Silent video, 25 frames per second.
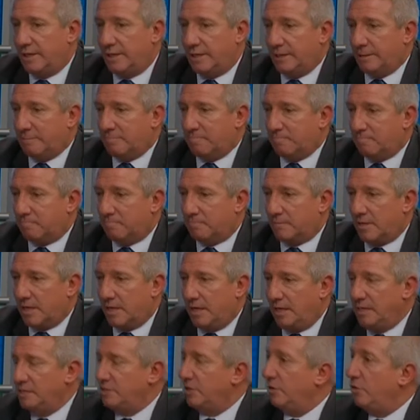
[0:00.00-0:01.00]
eh,
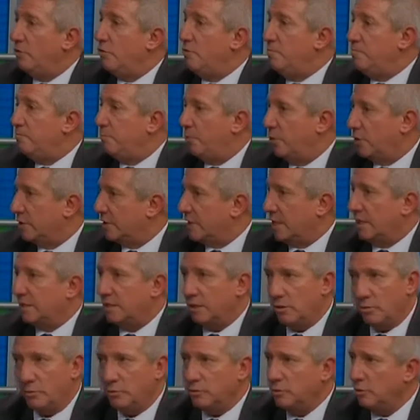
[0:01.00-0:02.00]
eso es lo
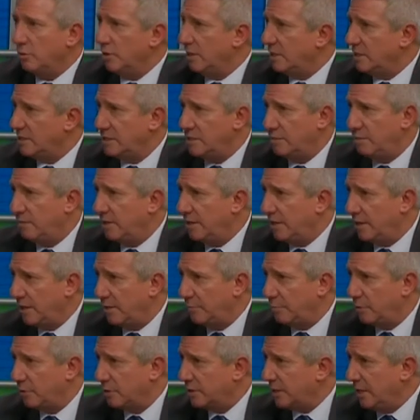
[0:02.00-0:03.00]
importante, como toda disciplina
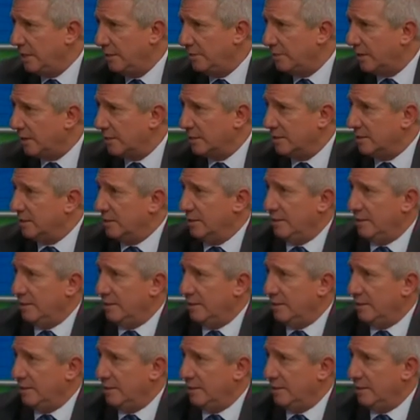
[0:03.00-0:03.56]
deportiva.